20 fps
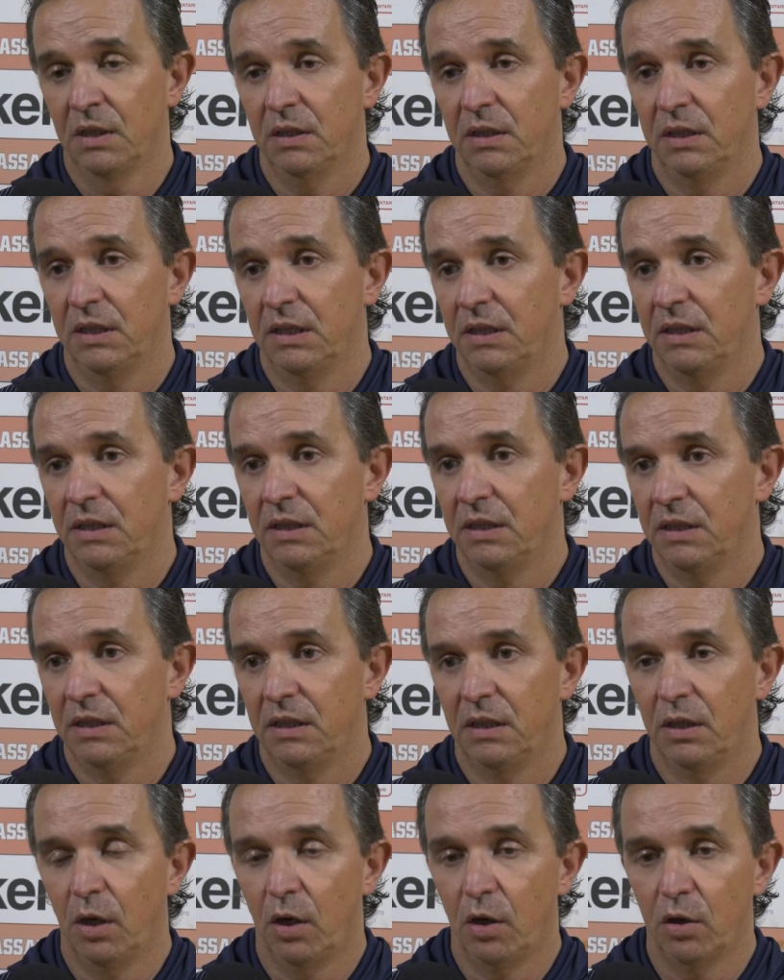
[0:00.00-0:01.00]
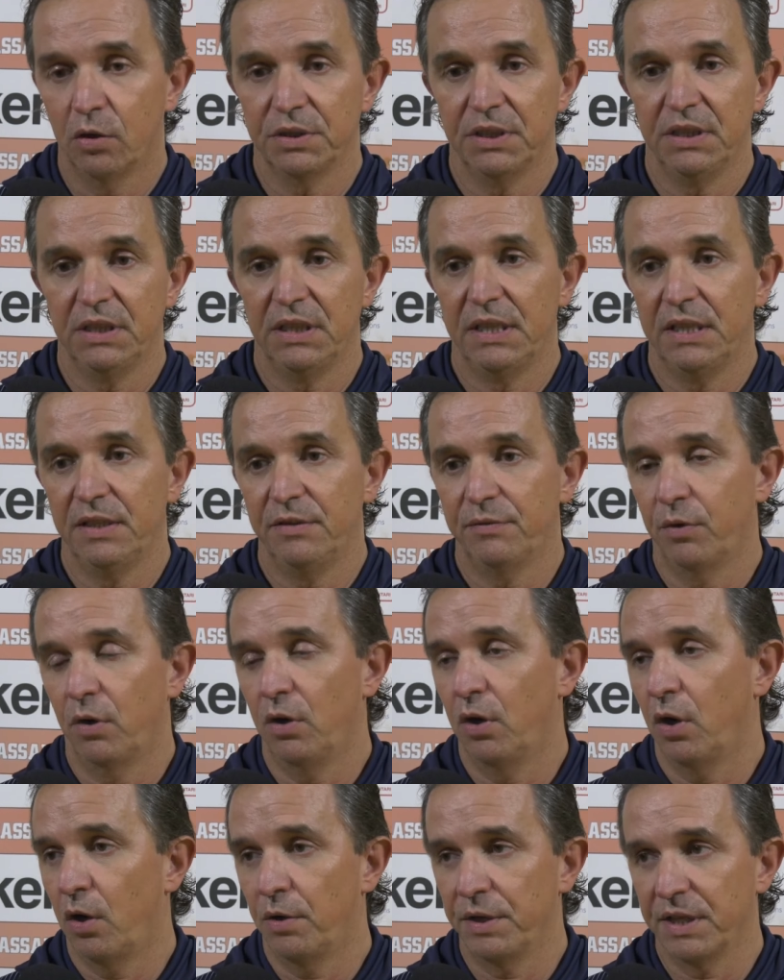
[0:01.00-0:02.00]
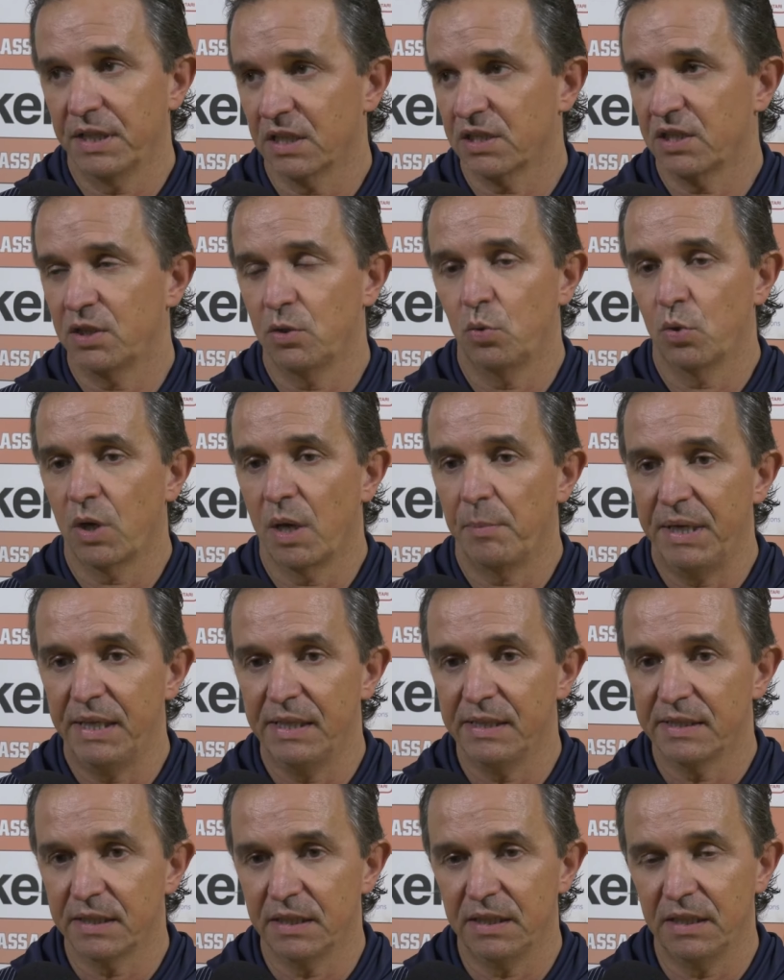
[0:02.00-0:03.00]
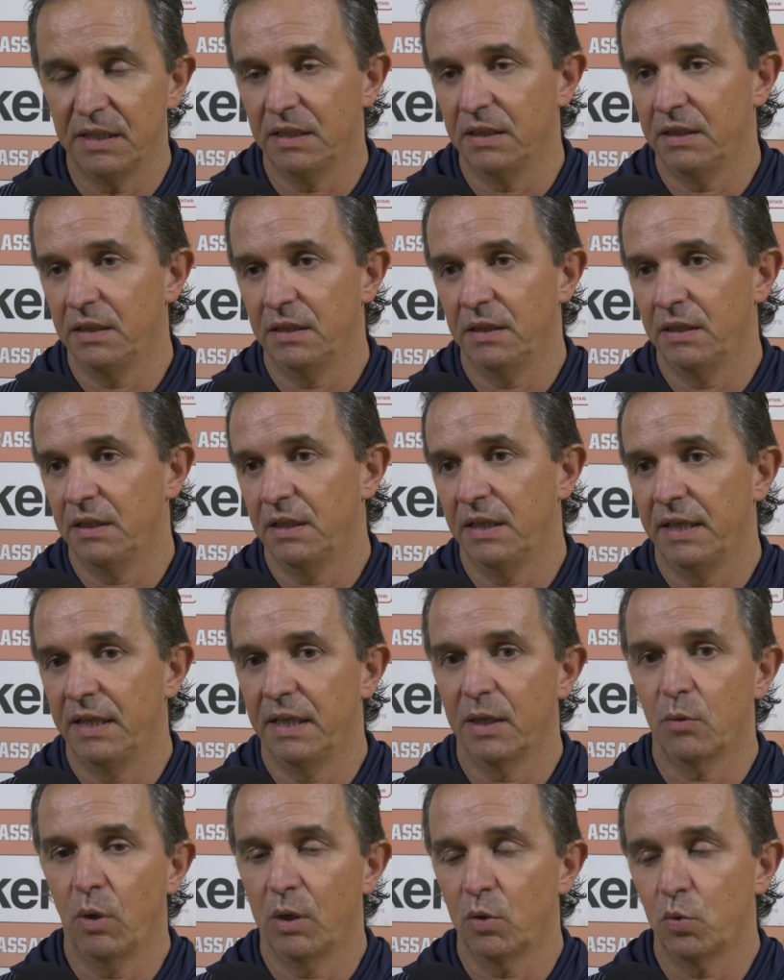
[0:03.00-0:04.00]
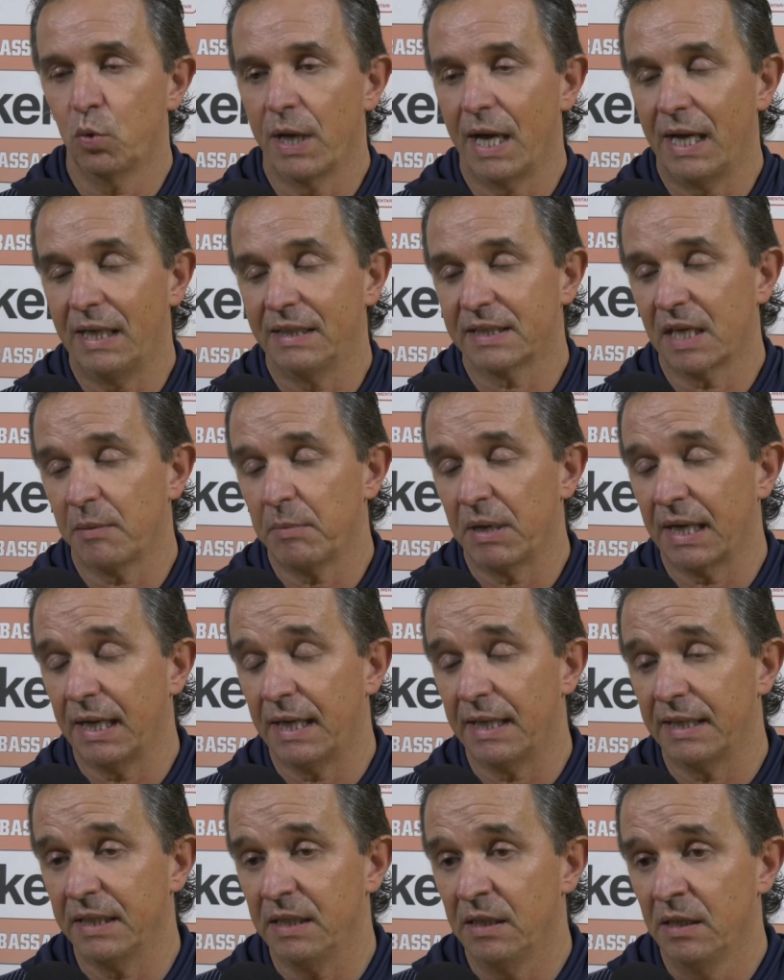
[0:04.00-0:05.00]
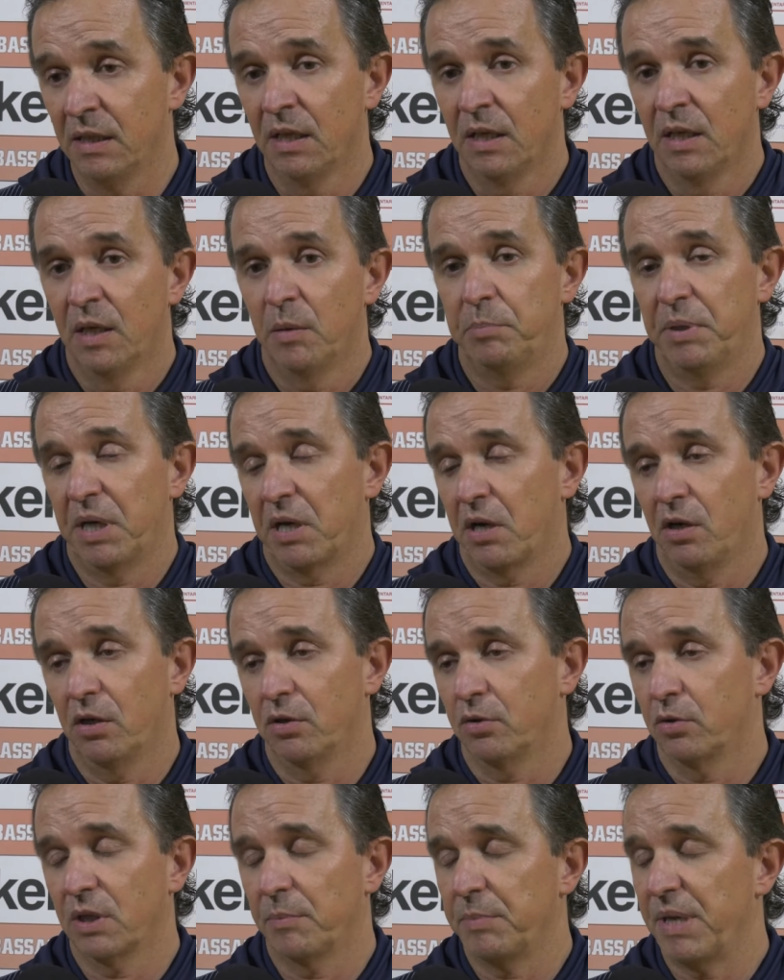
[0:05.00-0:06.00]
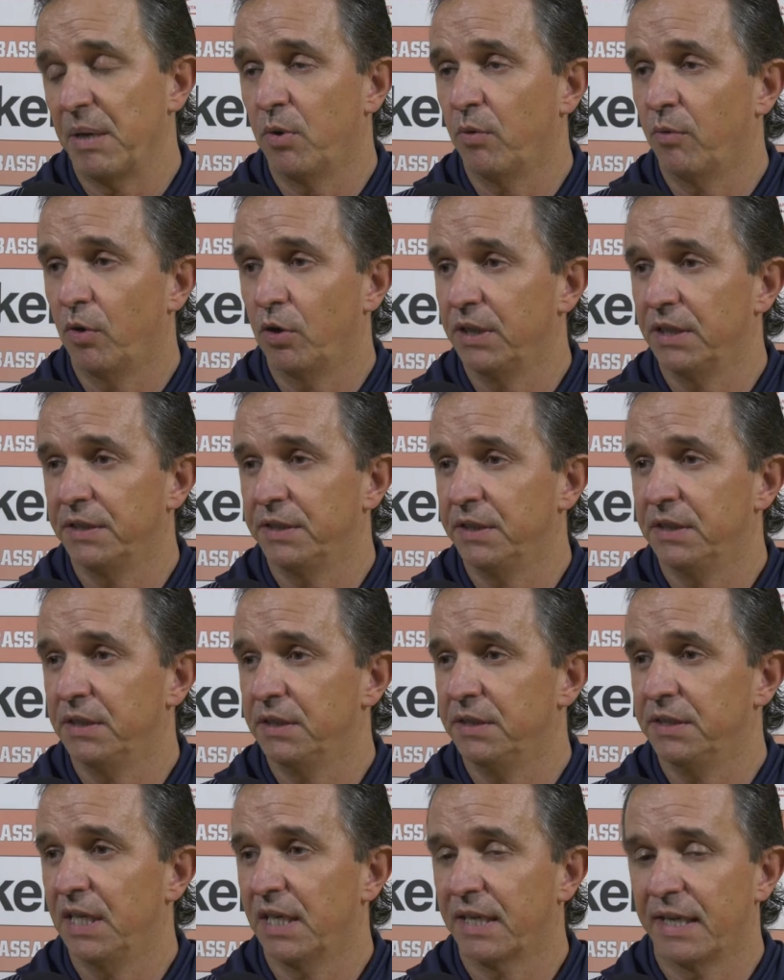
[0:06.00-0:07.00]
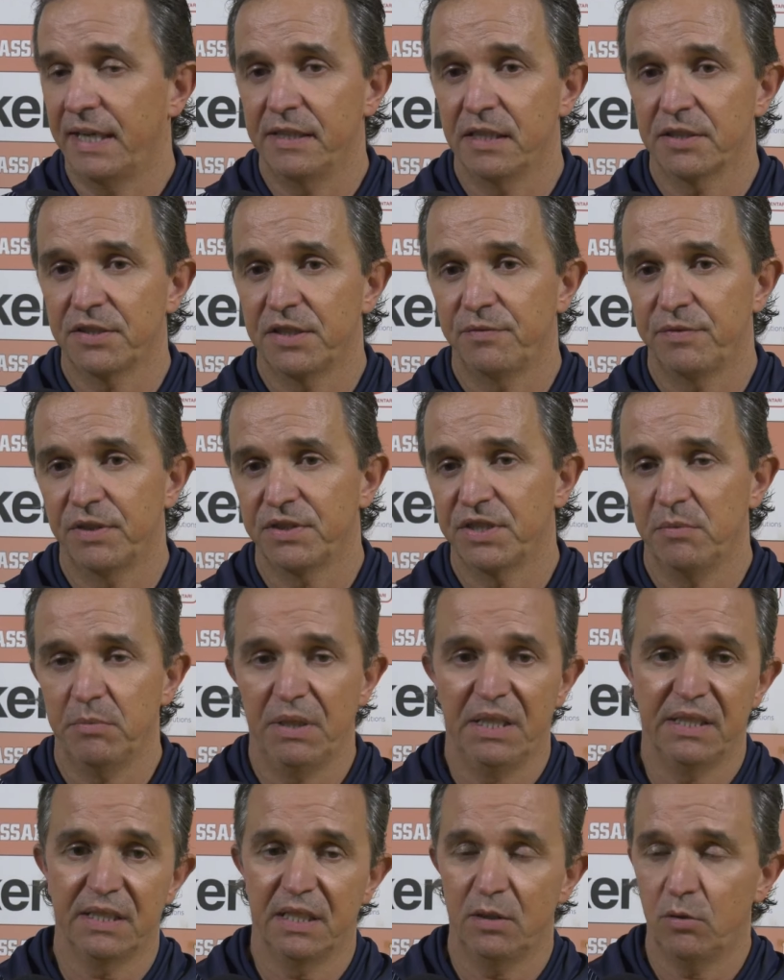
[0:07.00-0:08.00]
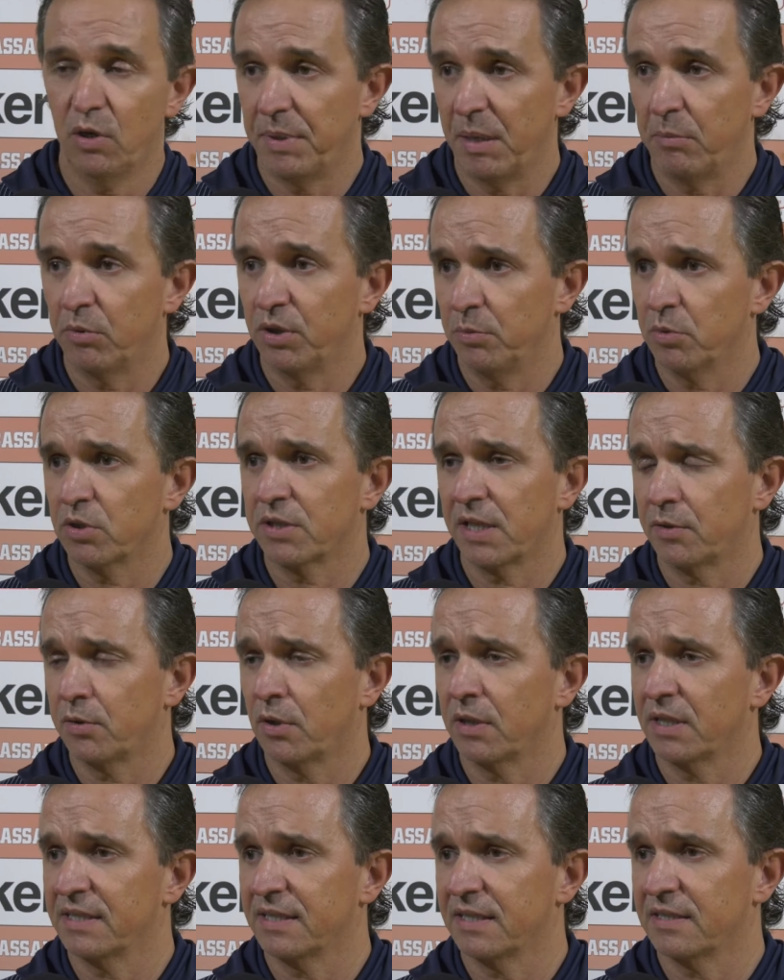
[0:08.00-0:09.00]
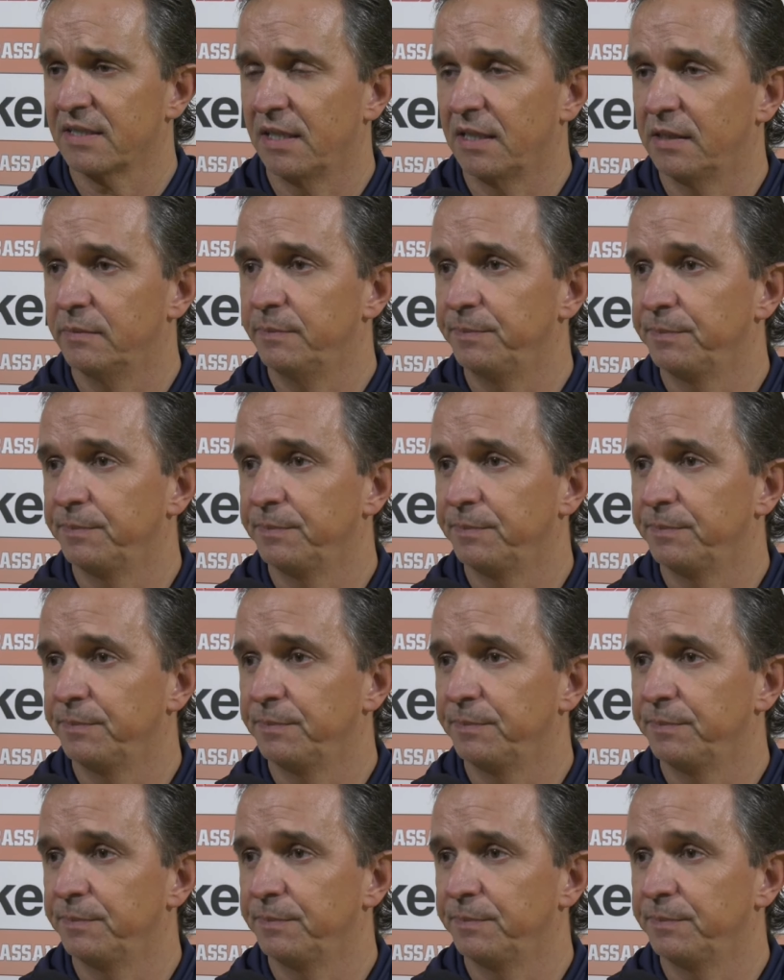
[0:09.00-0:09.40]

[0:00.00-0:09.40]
eh, Lodi, Follonica sicuramente e qualcun'altra magari, però non abbiamo voglia di, di, arrenderci facilmente e lo abbiamo dimostrato anche stasera.